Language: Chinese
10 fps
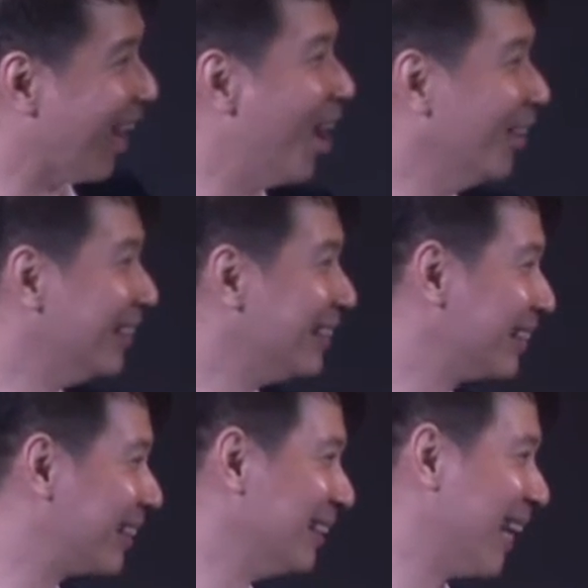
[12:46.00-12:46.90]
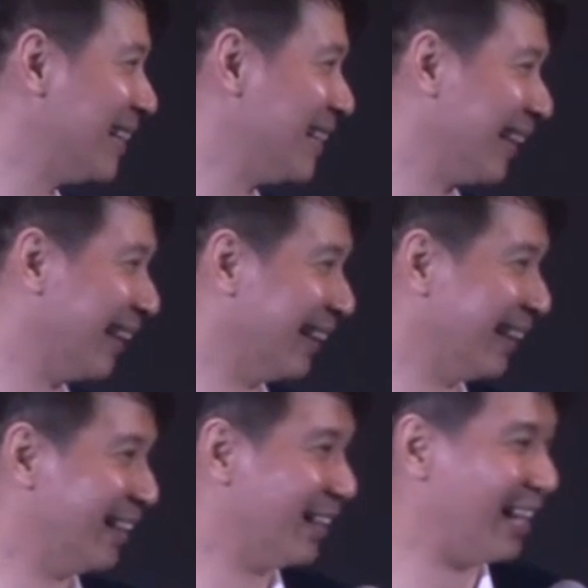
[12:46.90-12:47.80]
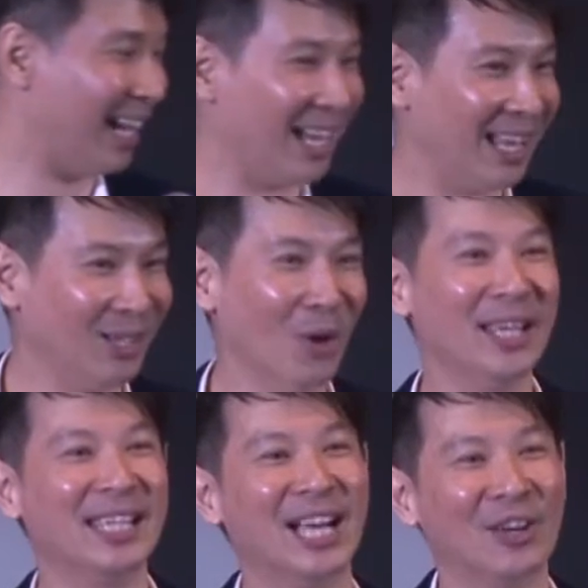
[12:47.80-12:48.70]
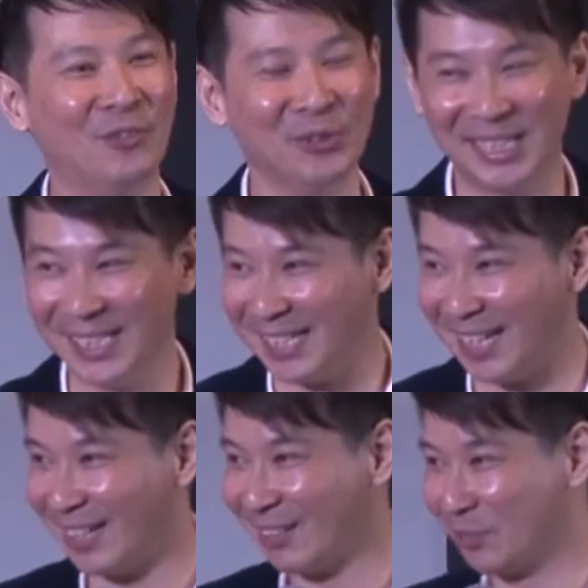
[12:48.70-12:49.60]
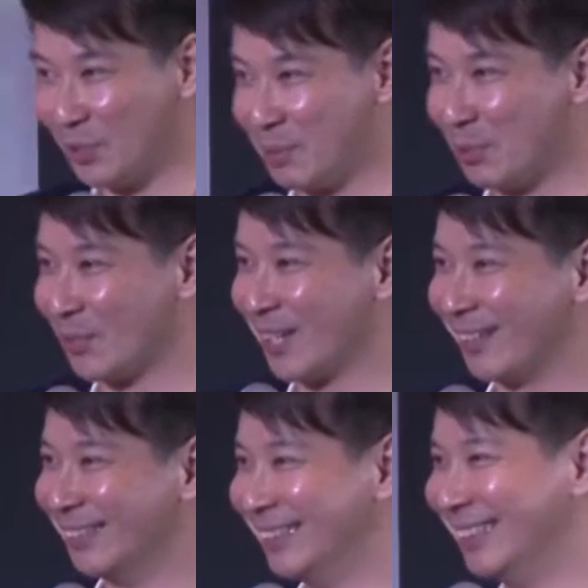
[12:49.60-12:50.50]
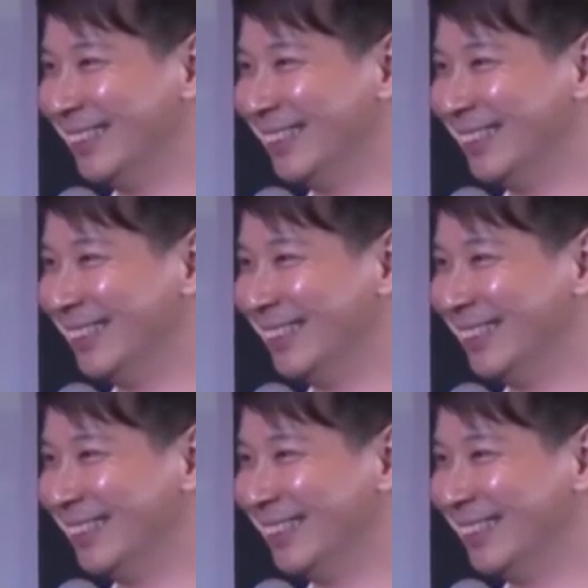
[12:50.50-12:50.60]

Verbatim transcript: 然后圣诞节，漏了一个父亲节，父亲不重要。